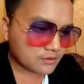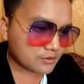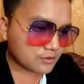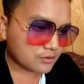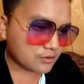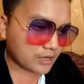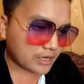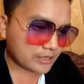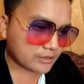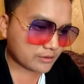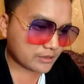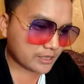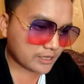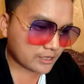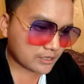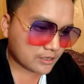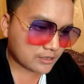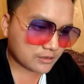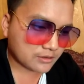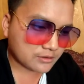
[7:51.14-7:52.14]
cũng hải trong này
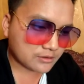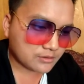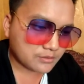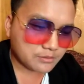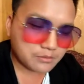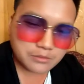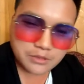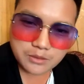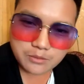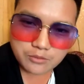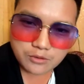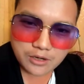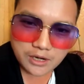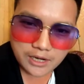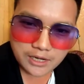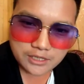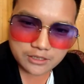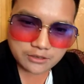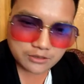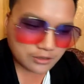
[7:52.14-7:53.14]
này bị mua
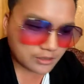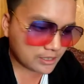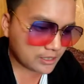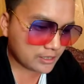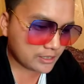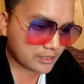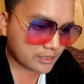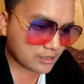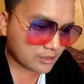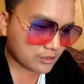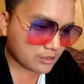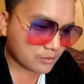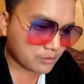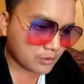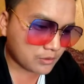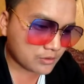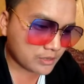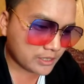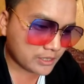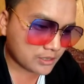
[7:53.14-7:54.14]
hai cho lì lia nó dọc
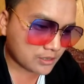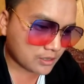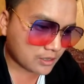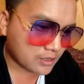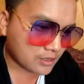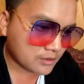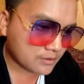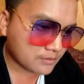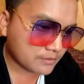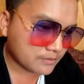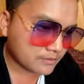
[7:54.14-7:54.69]
mông lì nó